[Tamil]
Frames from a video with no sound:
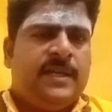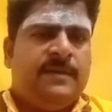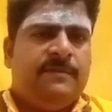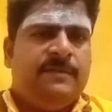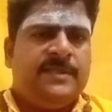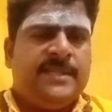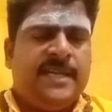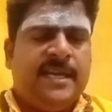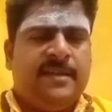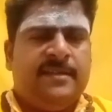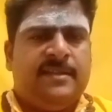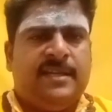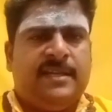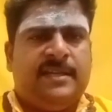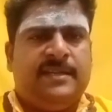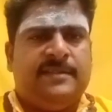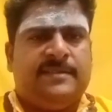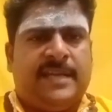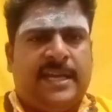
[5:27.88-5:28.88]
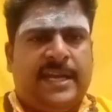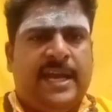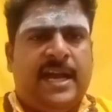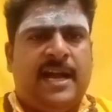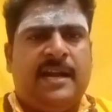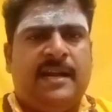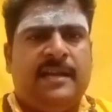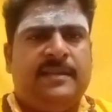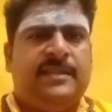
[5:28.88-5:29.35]
விஷயத்திற்கு
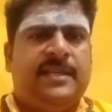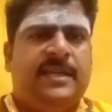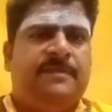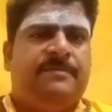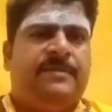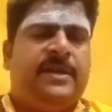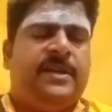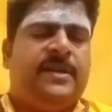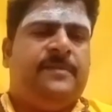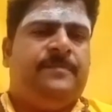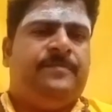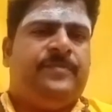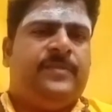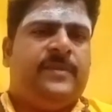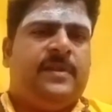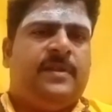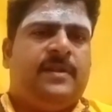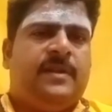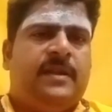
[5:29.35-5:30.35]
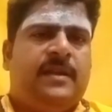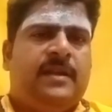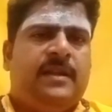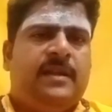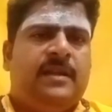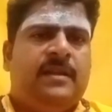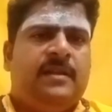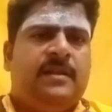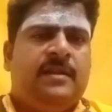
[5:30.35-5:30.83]
சரியான தீர்வு
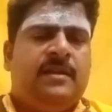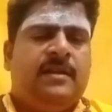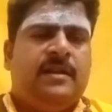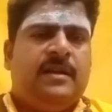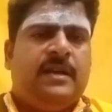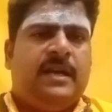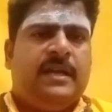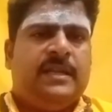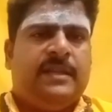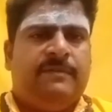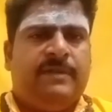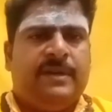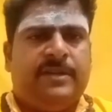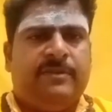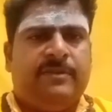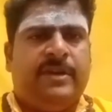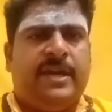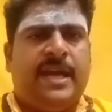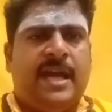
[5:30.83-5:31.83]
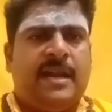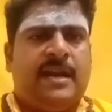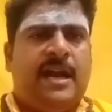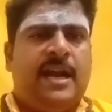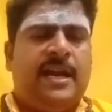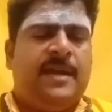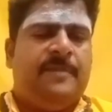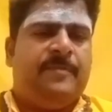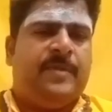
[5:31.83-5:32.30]
அந்த வெற்றுடையார்
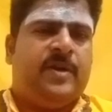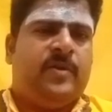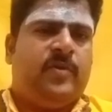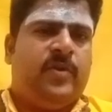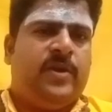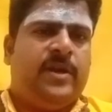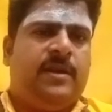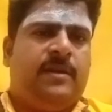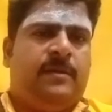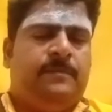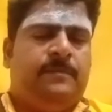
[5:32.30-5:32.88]
காளியம்மன் கோயில்